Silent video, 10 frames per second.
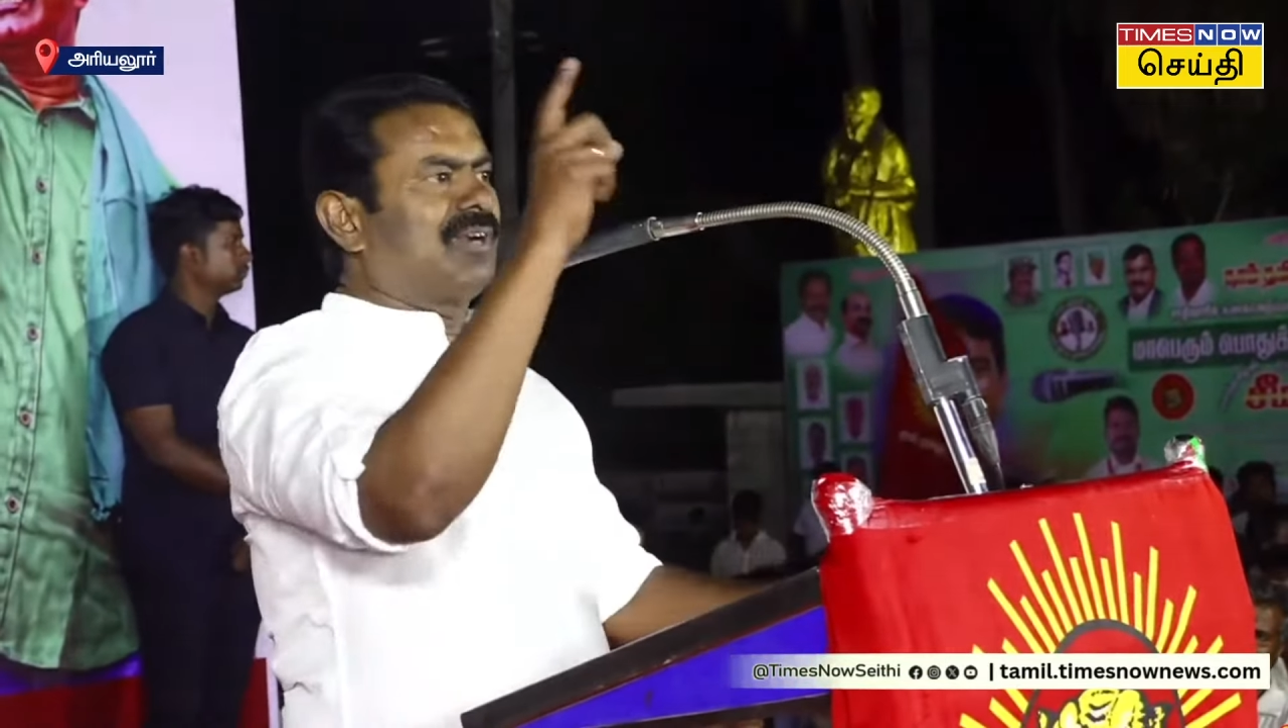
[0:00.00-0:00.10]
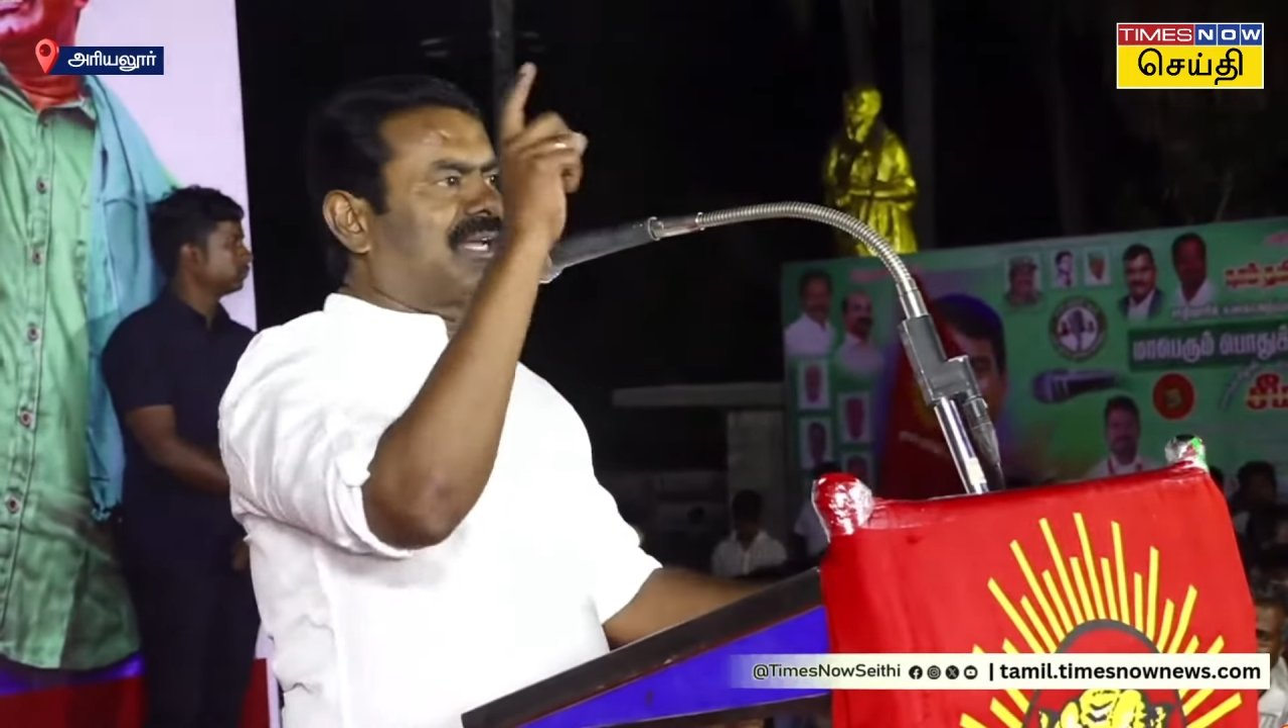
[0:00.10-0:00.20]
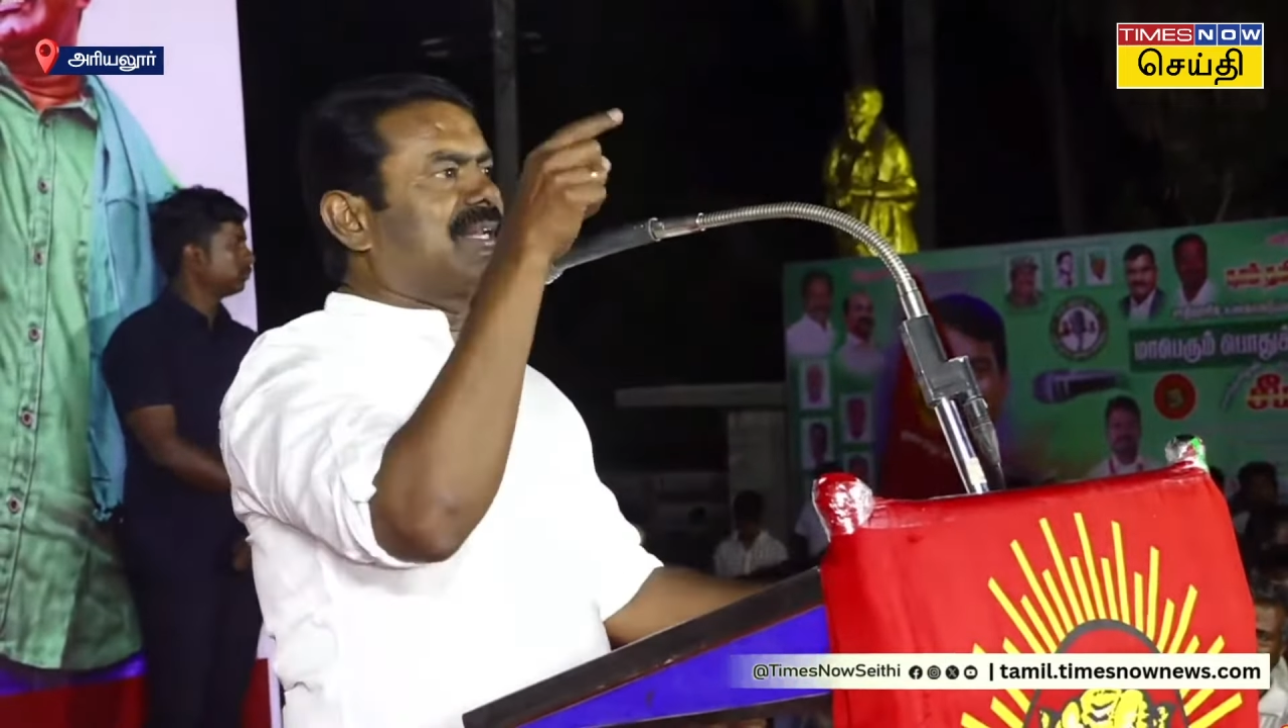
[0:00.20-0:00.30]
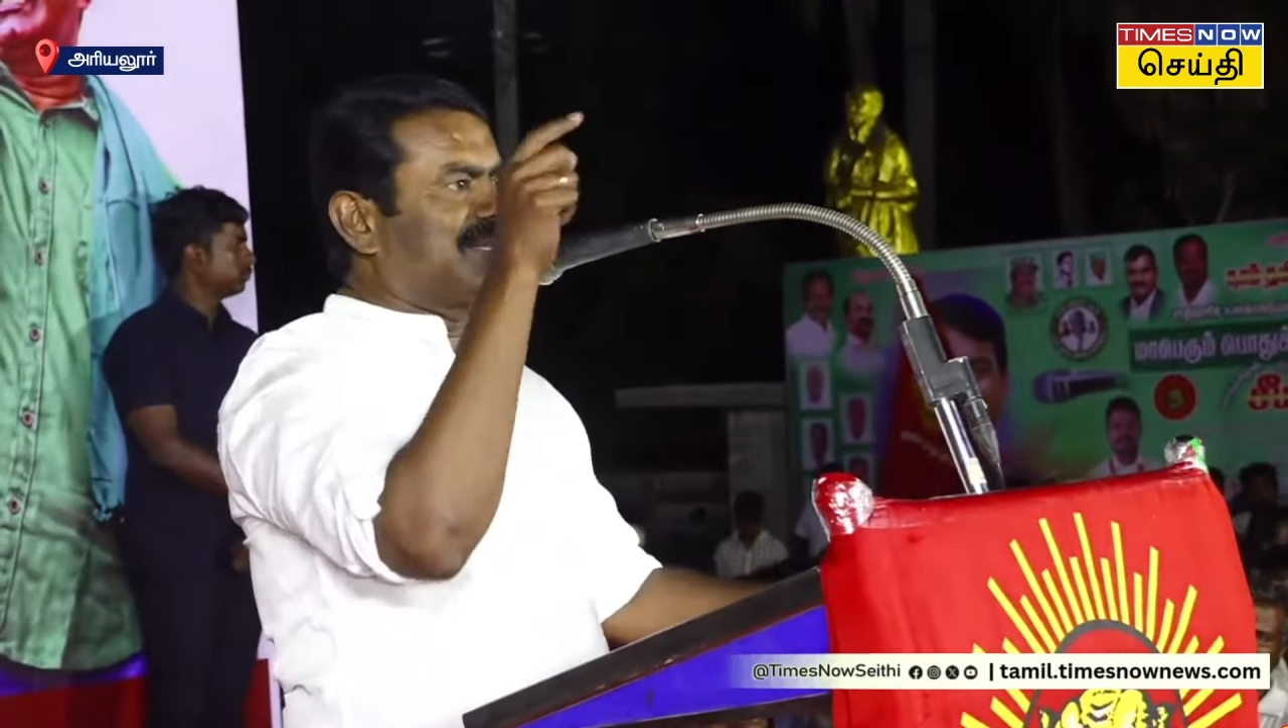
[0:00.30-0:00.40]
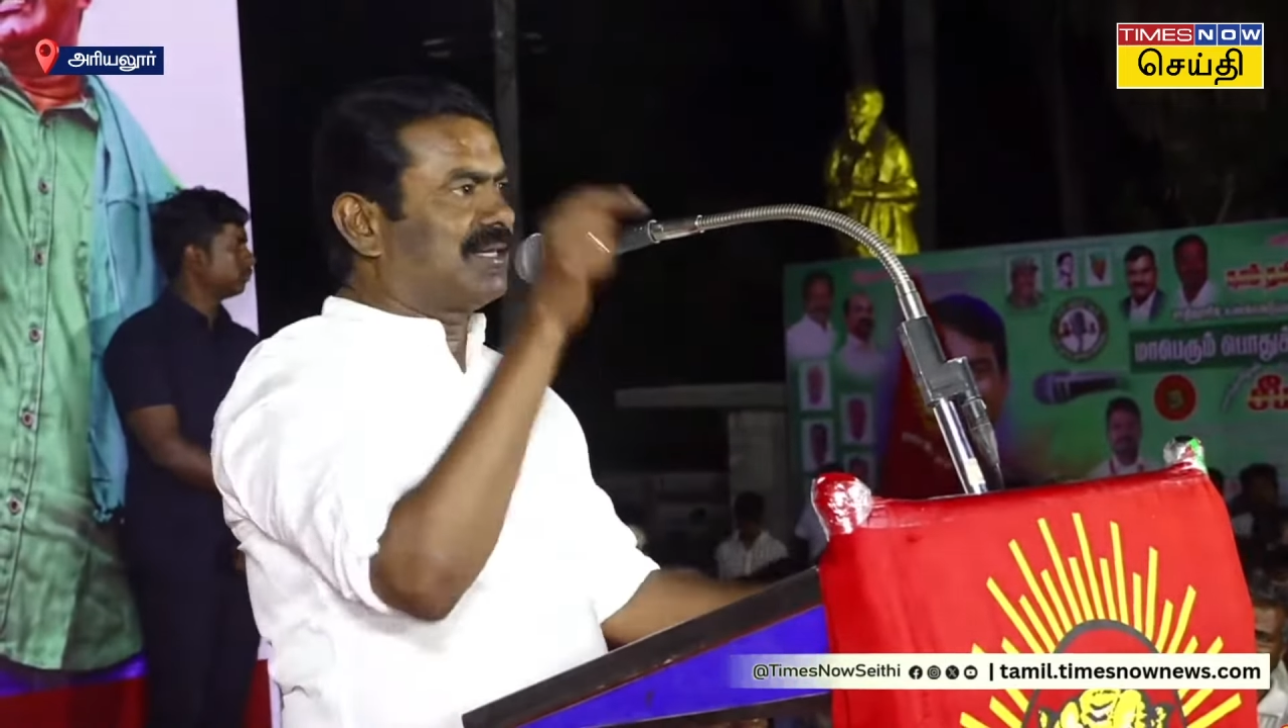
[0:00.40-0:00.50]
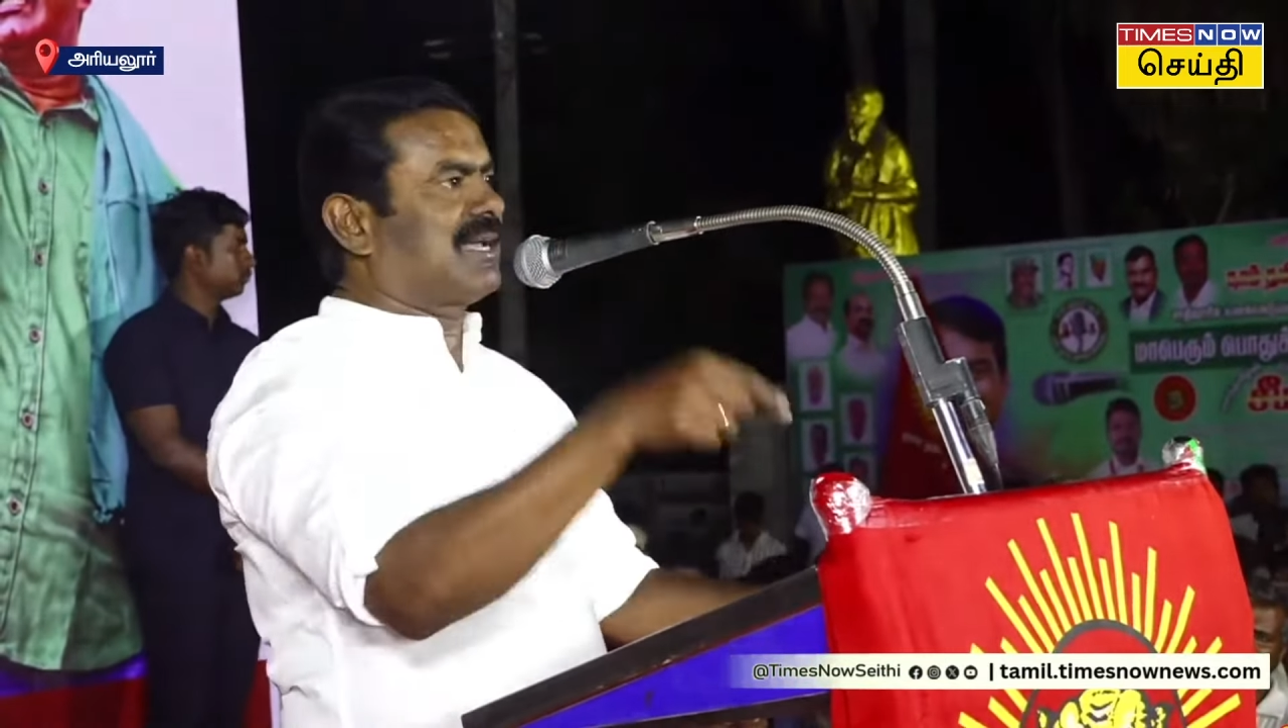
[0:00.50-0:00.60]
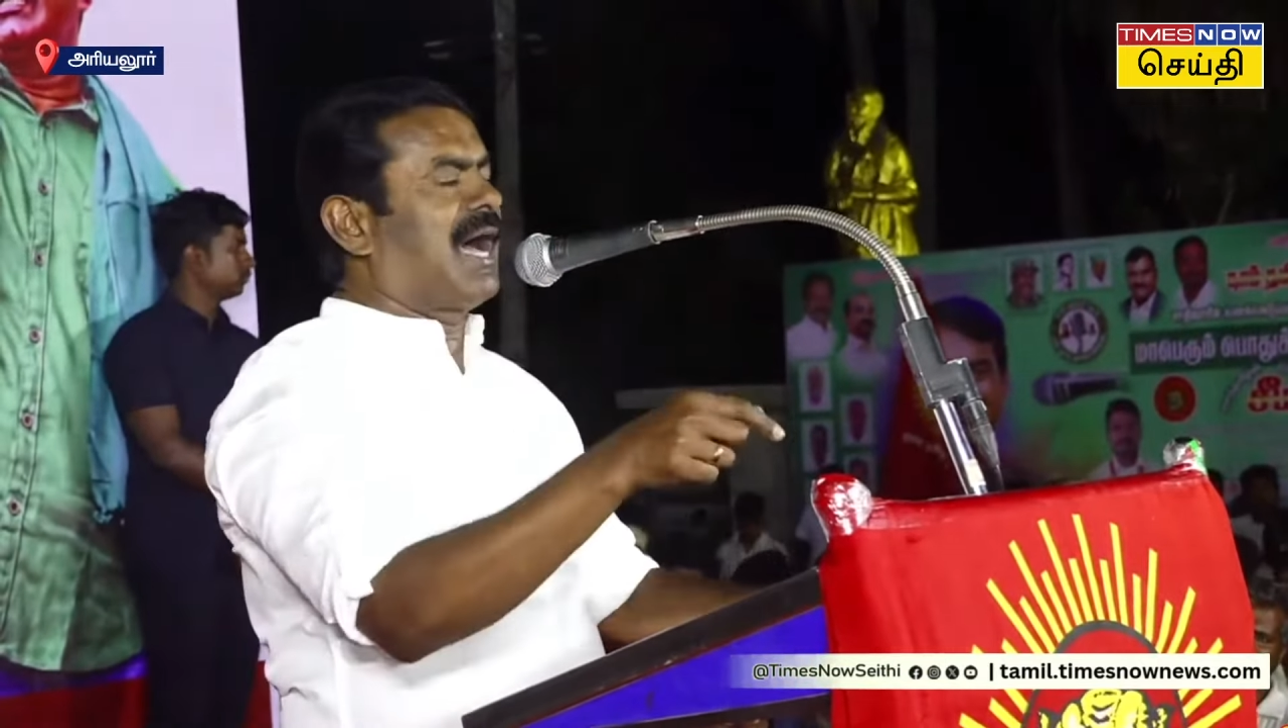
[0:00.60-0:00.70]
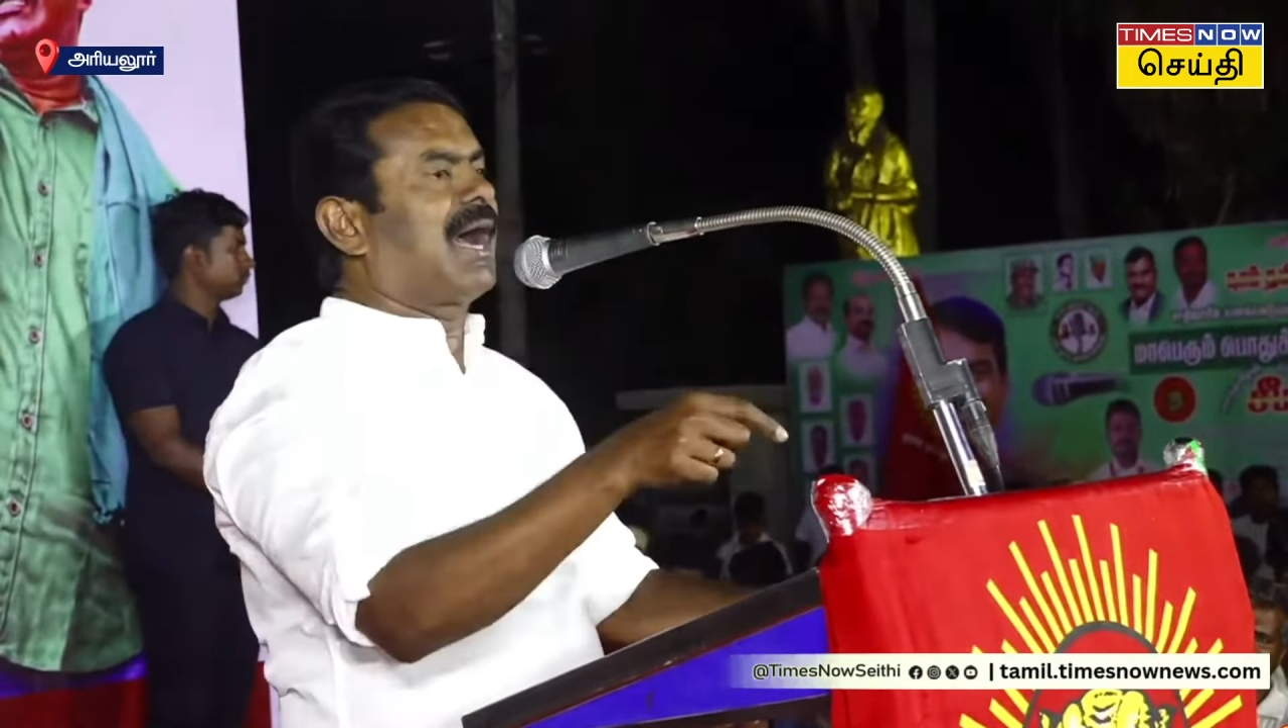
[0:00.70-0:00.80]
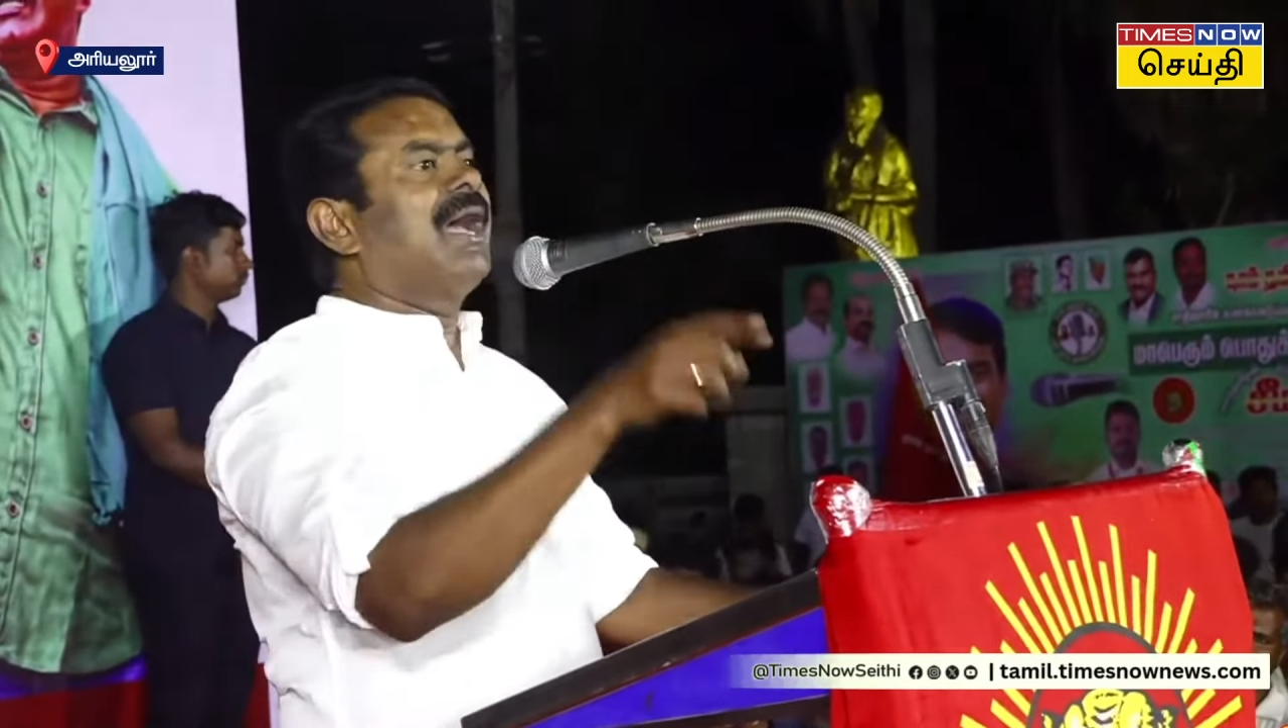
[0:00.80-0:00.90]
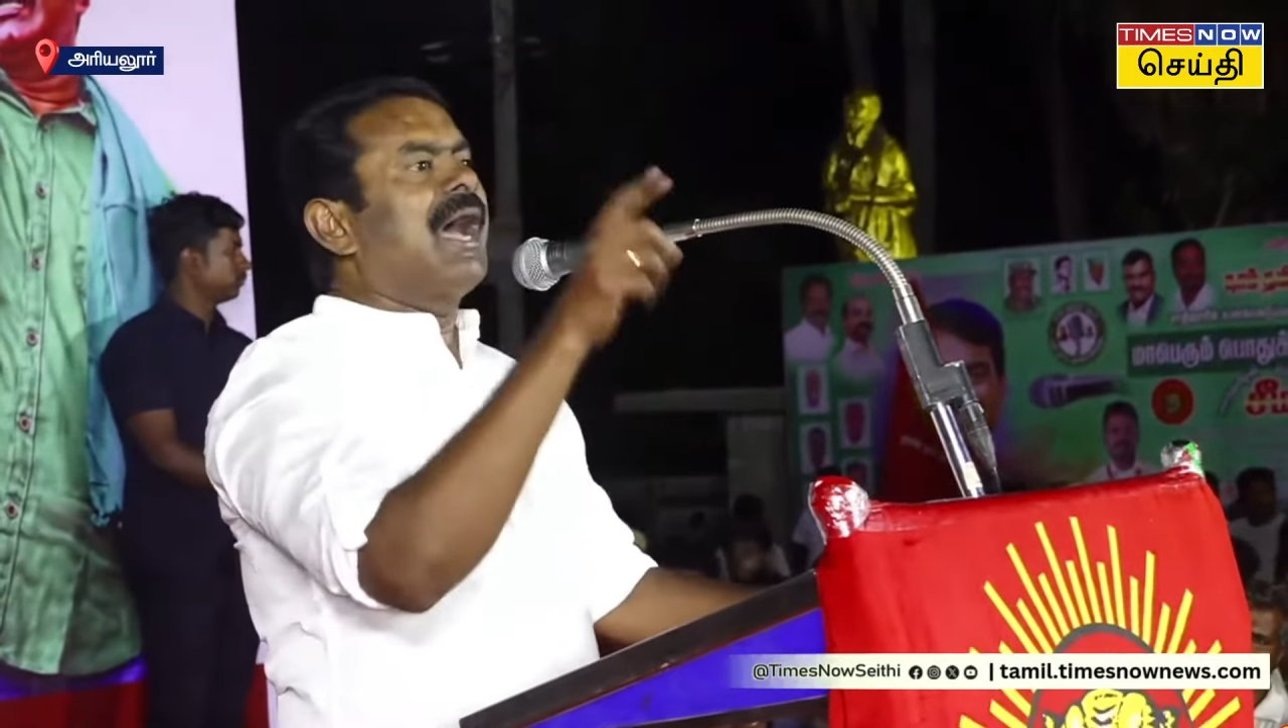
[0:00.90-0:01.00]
விழுக்காடு இருக்கா